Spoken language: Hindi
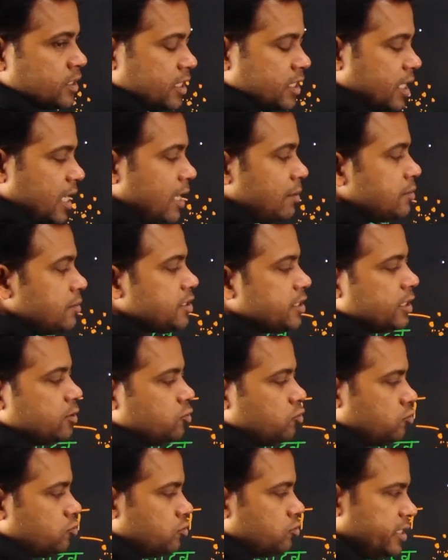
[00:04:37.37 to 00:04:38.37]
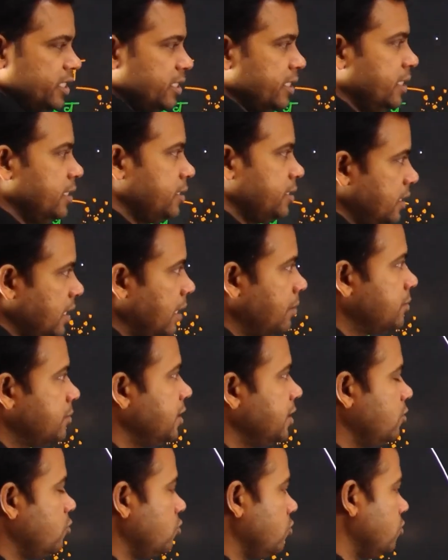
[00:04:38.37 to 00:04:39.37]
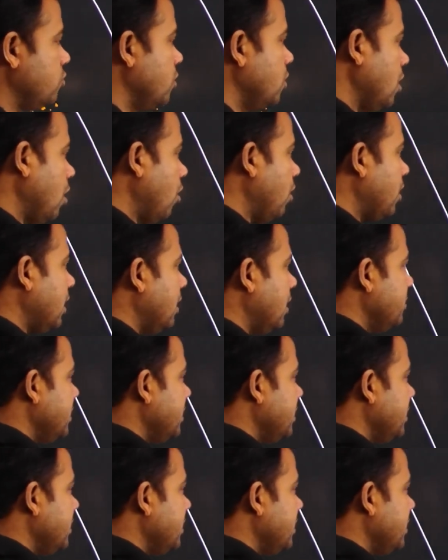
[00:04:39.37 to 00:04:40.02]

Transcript: राम सेतु ठीक ना राम सेतु और हम